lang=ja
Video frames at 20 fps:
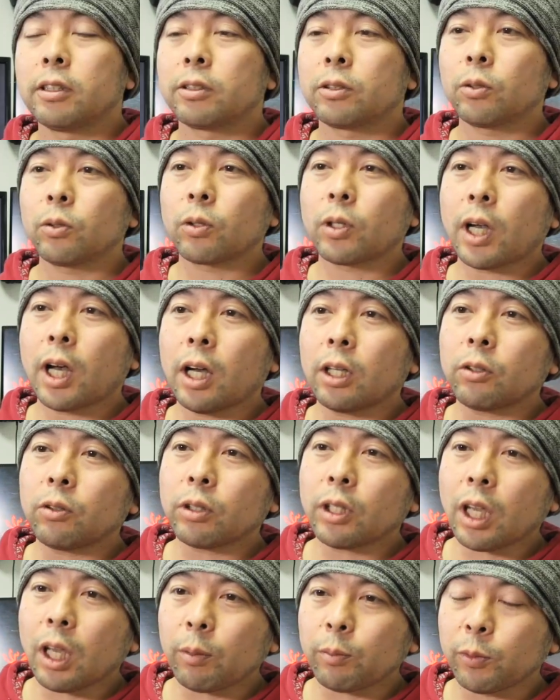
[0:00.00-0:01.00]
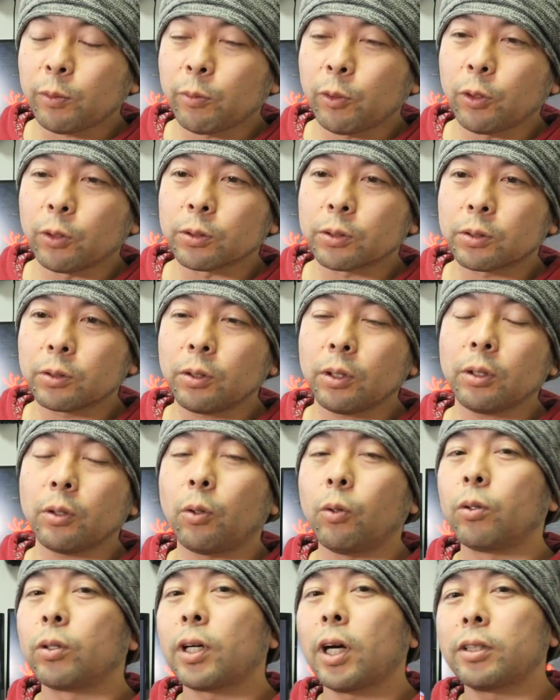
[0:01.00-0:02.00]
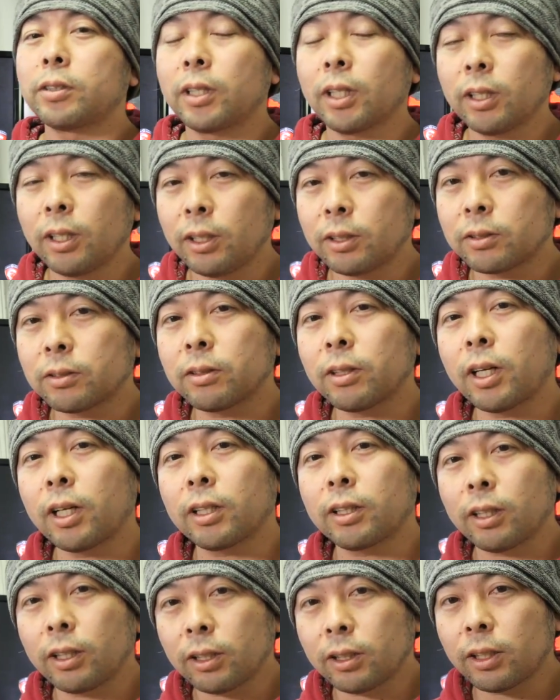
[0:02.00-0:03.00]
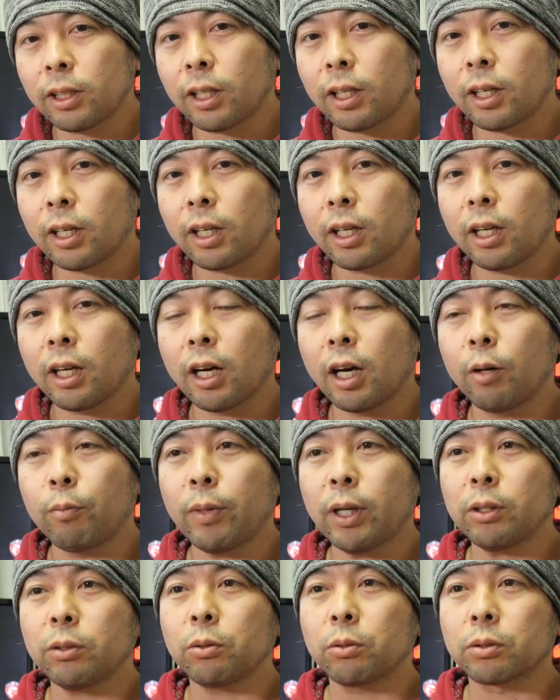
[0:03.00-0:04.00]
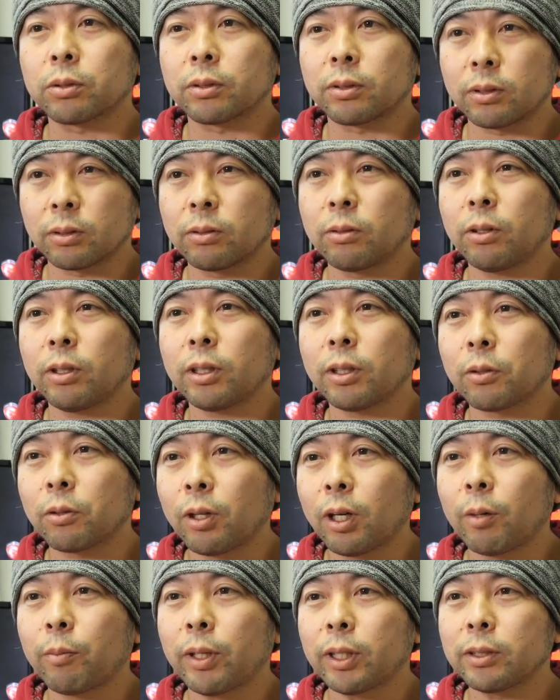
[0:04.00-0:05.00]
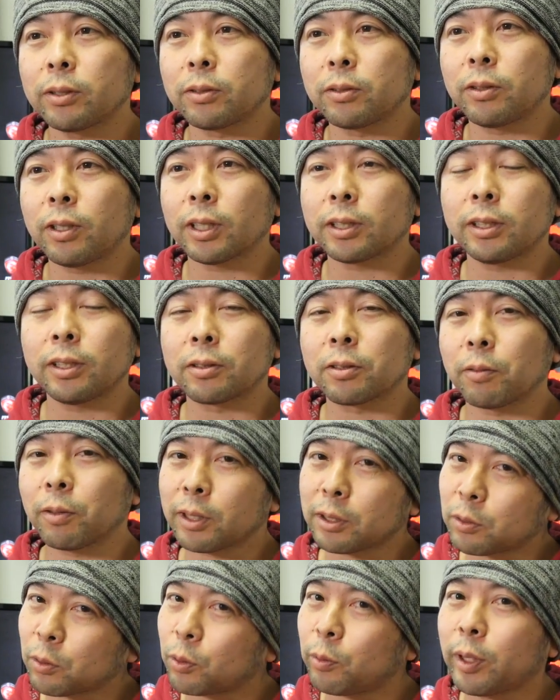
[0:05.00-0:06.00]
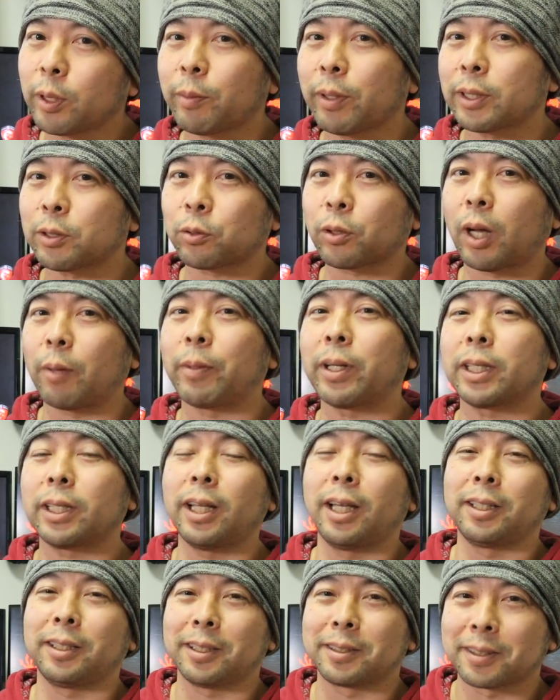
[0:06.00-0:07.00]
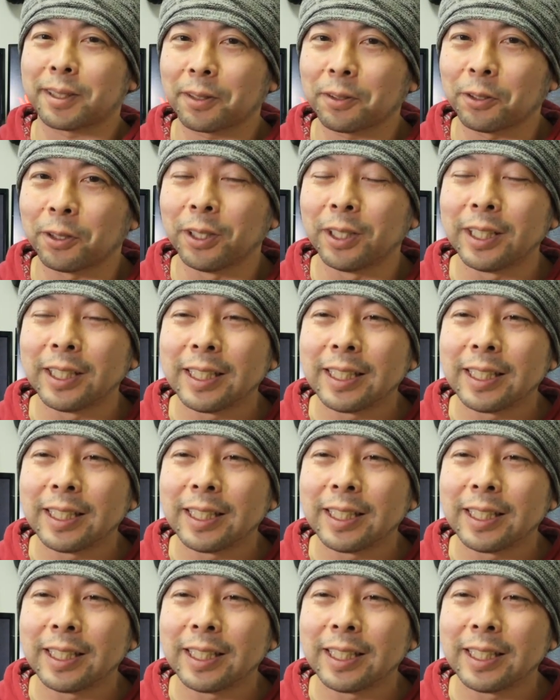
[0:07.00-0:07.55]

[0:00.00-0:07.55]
そのカードゲームもすごい本格的に作られていて、えー、ハマるとすごいね、ドハマりするらしいんですけど、私そこまでまだちょっとハマれてないんですけど、